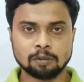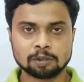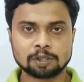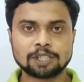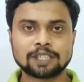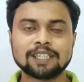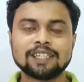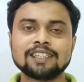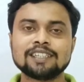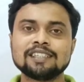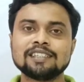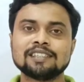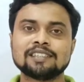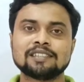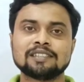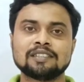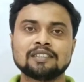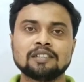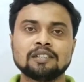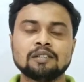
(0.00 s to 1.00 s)
নমস্কার
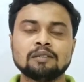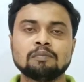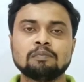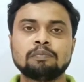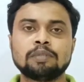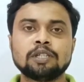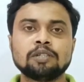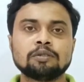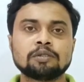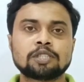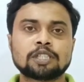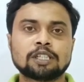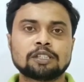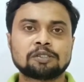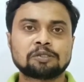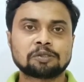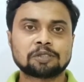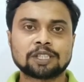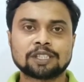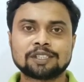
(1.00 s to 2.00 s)
প্রিয়
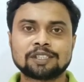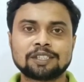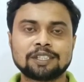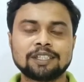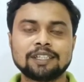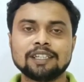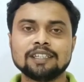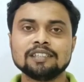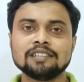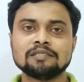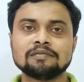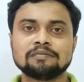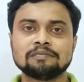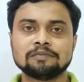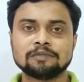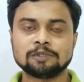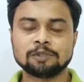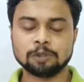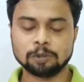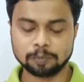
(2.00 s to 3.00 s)
ছাত্রছাত্রীরা
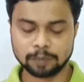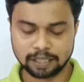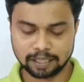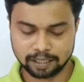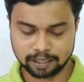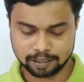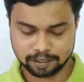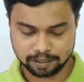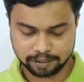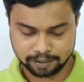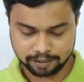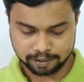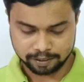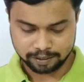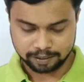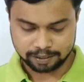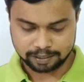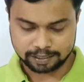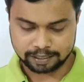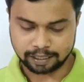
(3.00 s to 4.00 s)
তোমরা
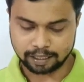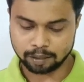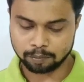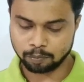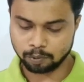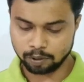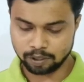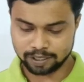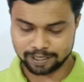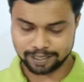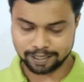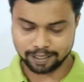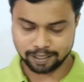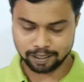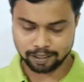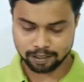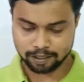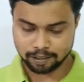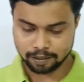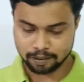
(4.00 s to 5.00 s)
যারা
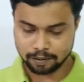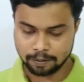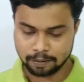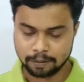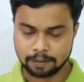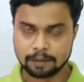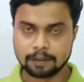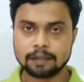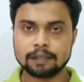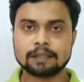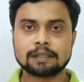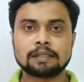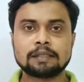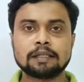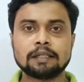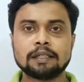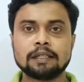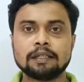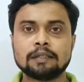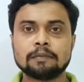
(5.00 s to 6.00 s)
বলেছিলে
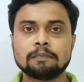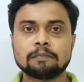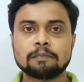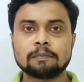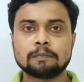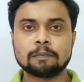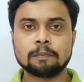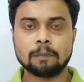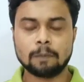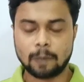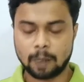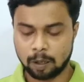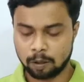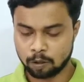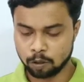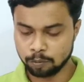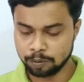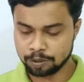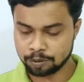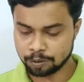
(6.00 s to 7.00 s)
যে
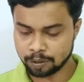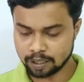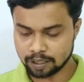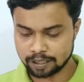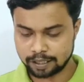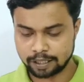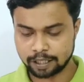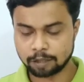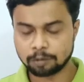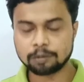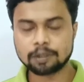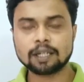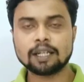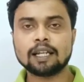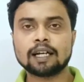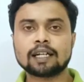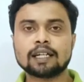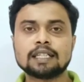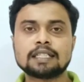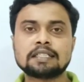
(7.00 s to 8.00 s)
রবীন্দ্রনাথ ঠাকুরের
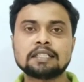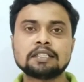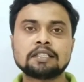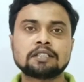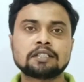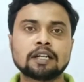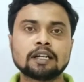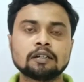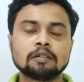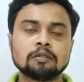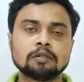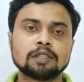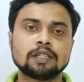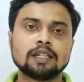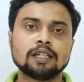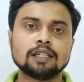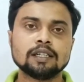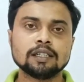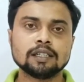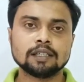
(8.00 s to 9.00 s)
লেখা
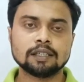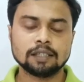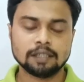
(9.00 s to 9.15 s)
চিত্রাঙ্গদা